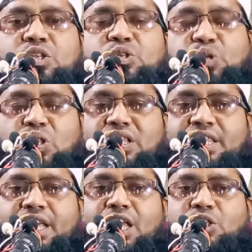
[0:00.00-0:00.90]

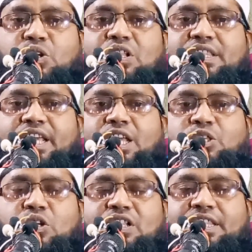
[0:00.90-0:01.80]
চলতে চলতে
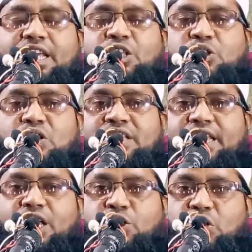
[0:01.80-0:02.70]
চলতে
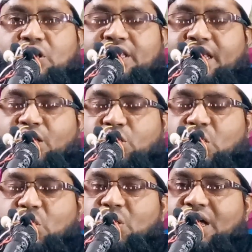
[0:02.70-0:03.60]
চলতে চলতে
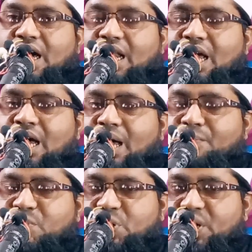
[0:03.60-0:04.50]
যখন হারাম
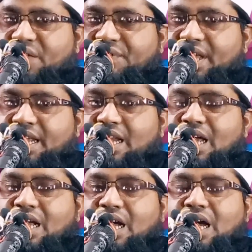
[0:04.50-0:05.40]
শরীফের
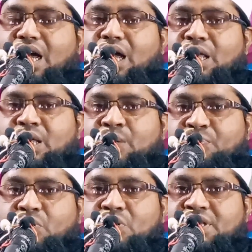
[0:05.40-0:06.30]
এলাকায়
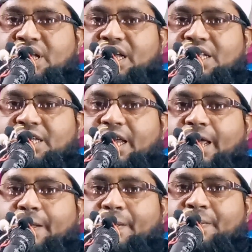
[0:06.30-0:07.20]
পৌঁছে
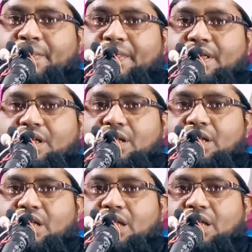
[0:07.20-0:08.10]
গেছেন
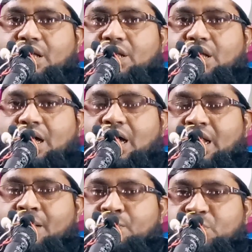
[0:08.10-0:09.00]

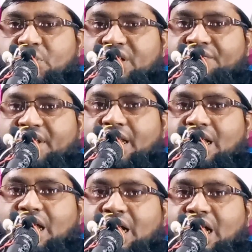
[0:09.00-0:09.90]
হারাম শরীফের
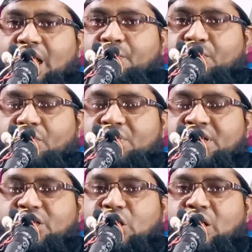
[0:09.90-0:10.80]
এলাকায়
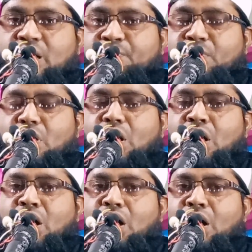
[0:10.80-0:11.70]
পৌঁছে যাওয়ার
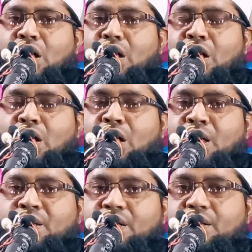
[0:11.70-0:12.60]

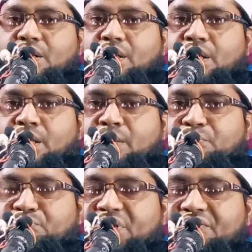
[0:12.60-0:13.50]
পর
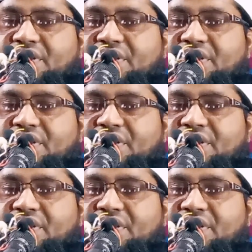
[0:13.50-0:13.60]
বিবি